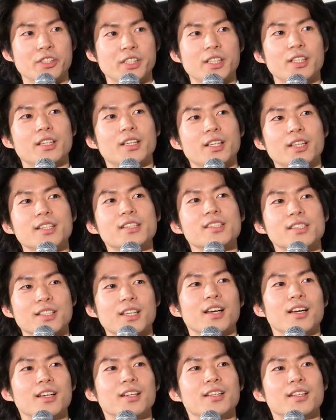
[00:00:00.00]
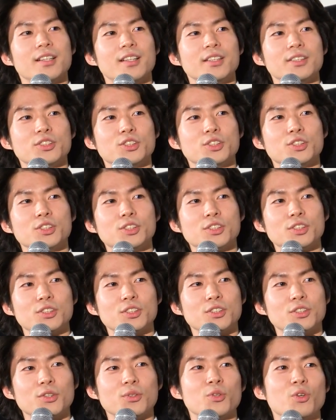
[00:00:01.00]
1か月間
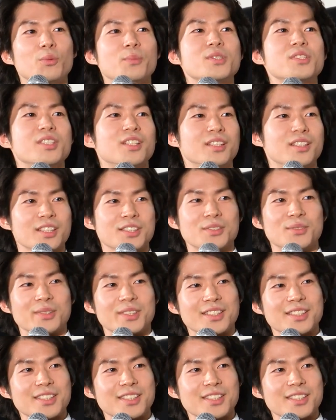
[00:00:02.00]
ずっとノーミスだったそう